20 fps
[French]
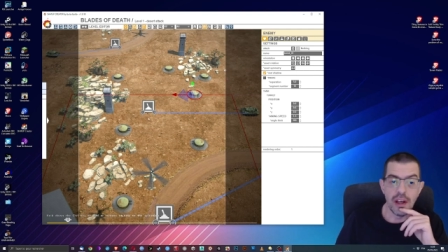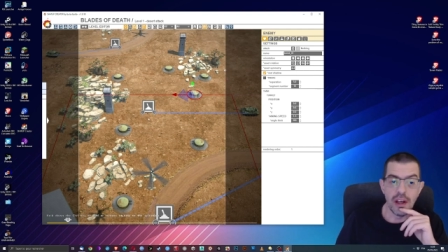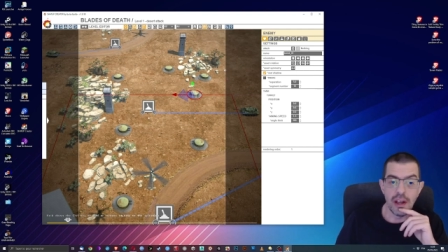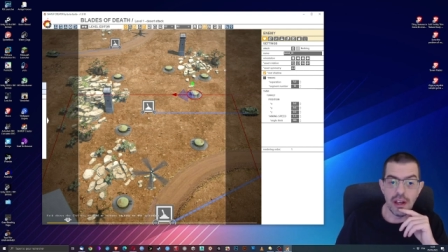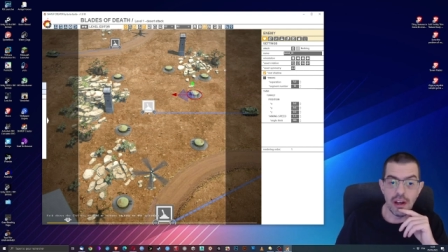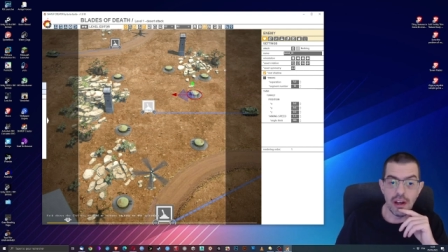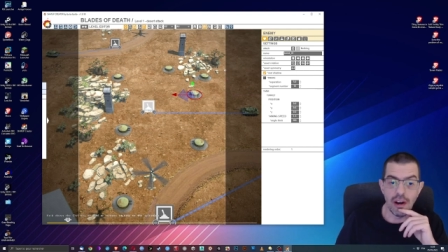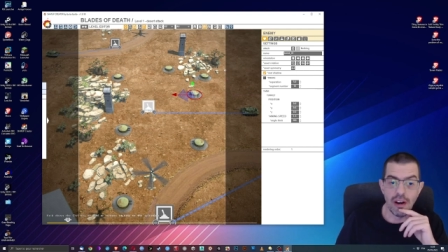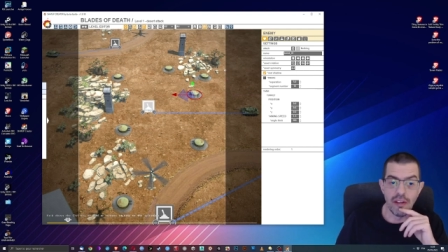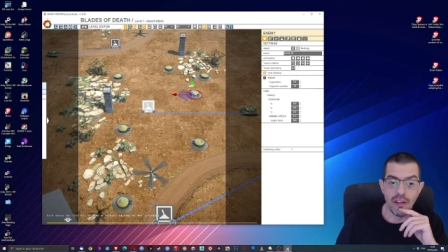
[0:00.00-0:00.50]

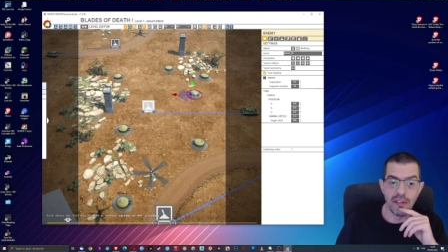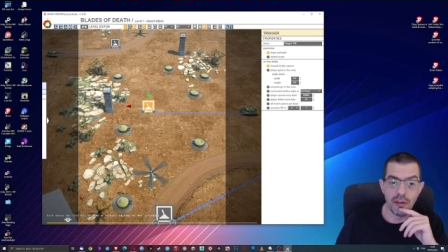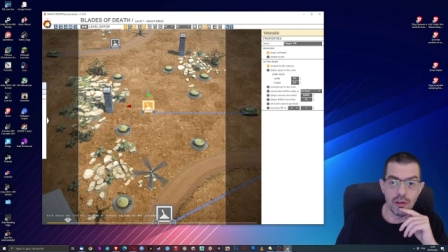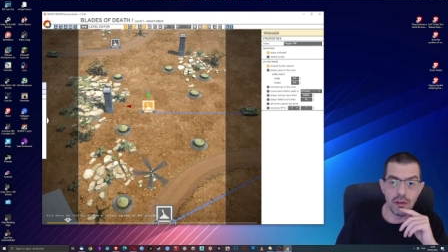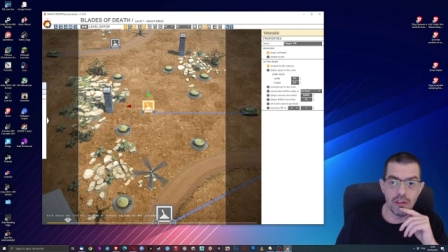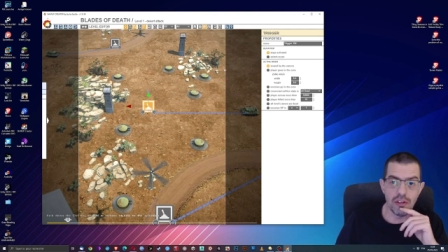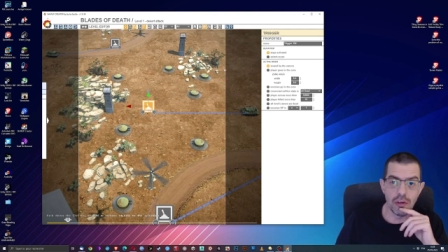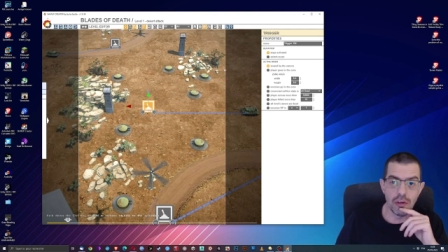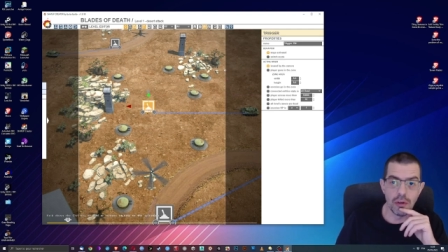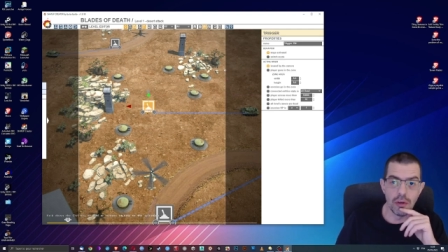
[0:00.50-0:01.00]
et en
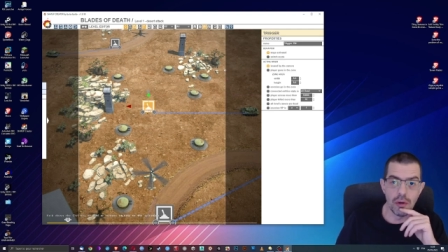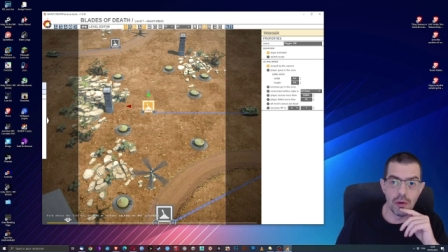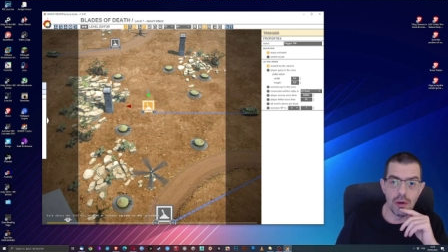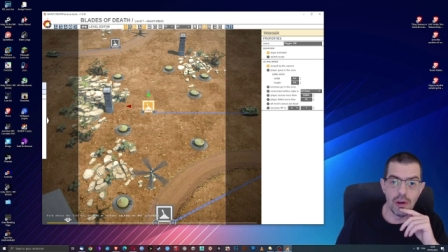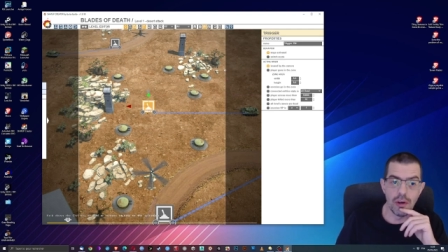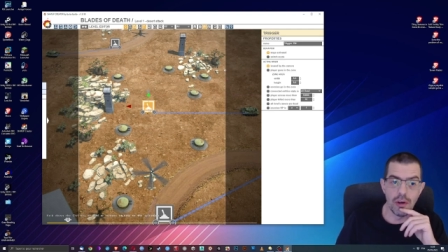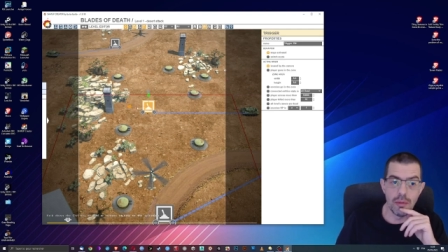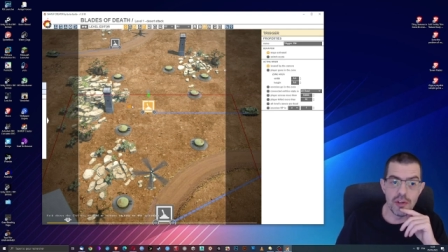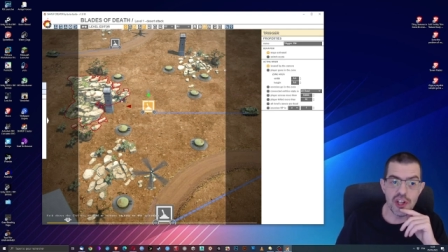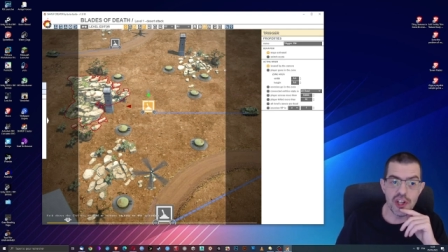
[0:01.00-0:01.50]
fonction de
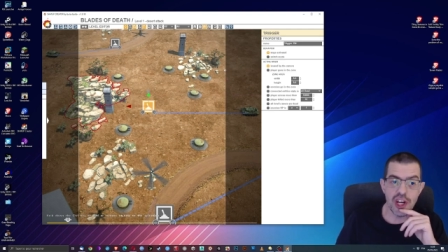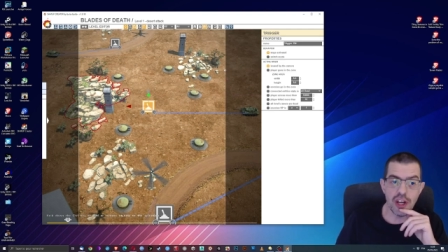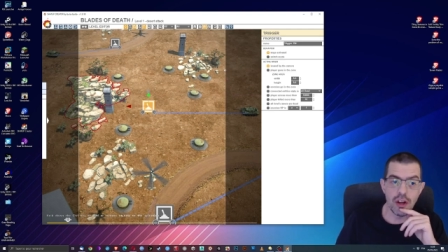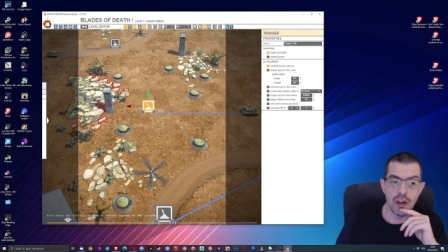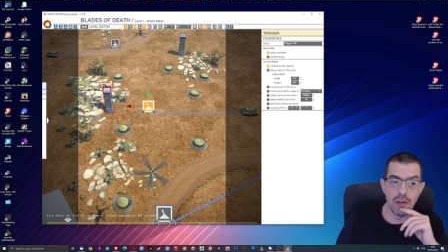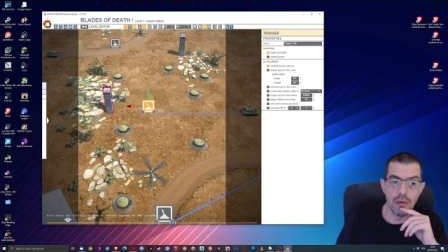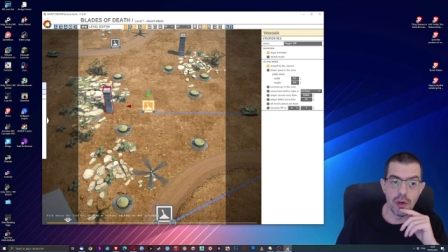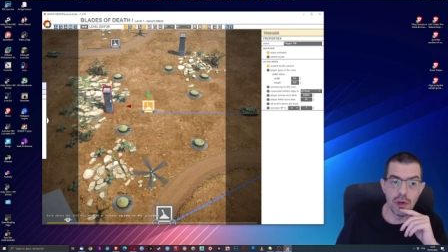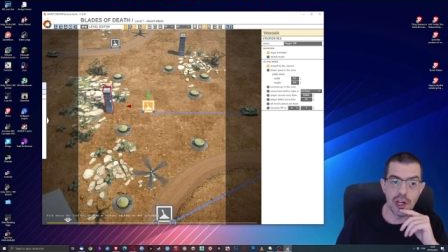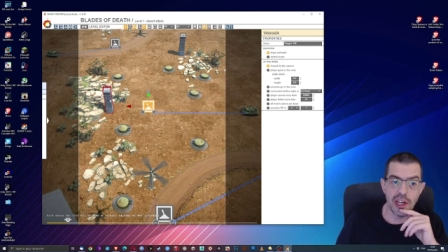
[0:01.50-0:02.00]
l'objet que
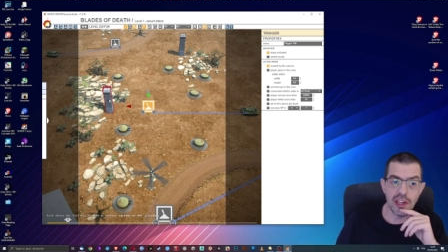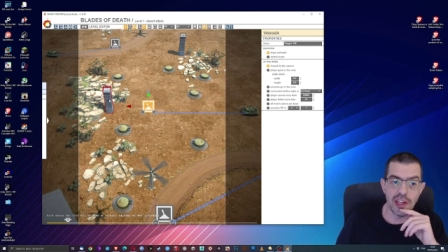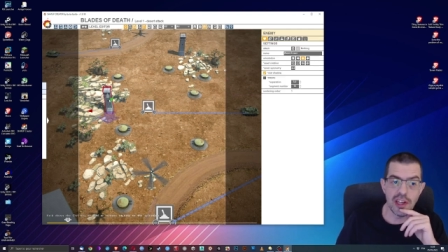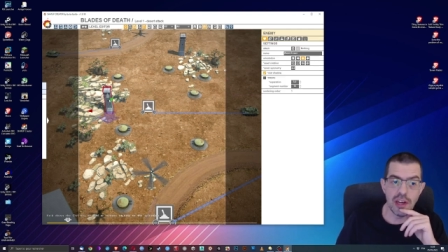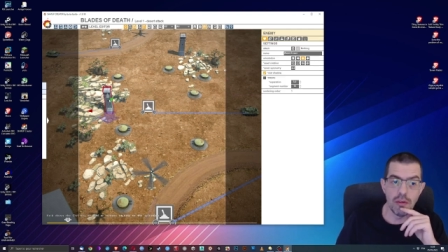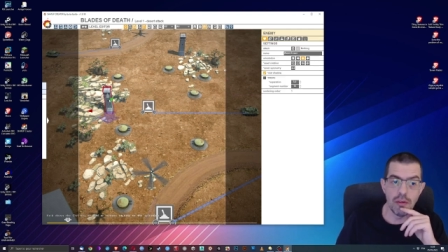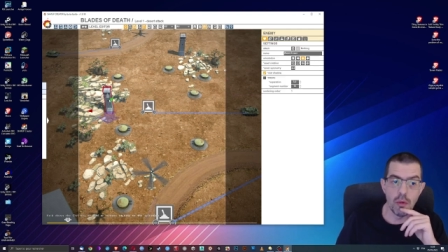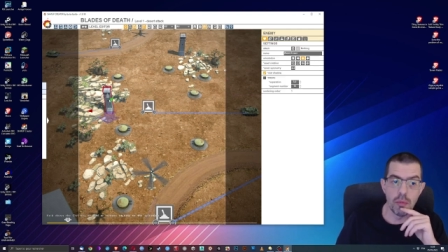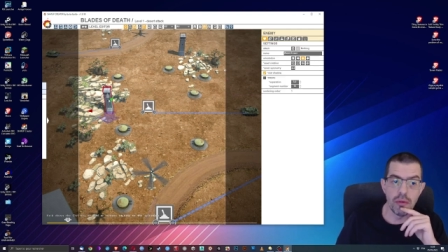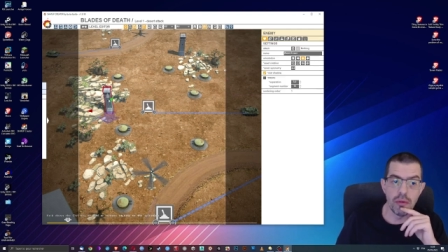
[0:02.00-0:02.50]
vous cliquez,
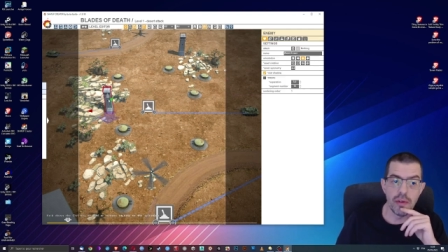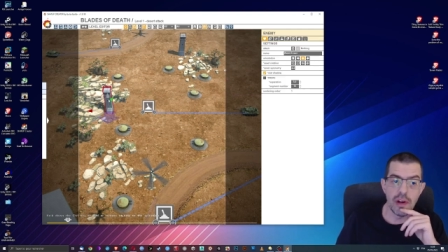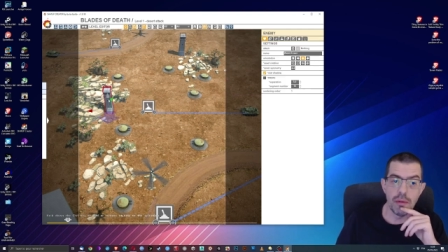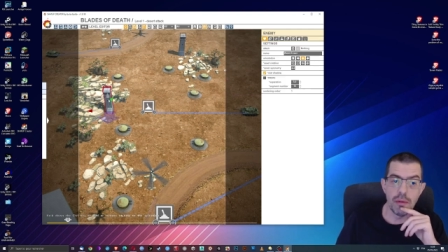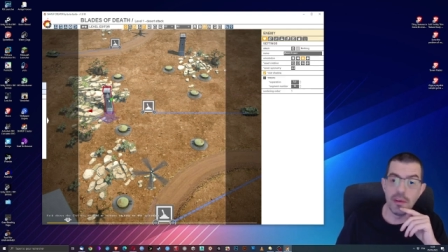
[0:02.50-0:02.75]
vous pouvez lui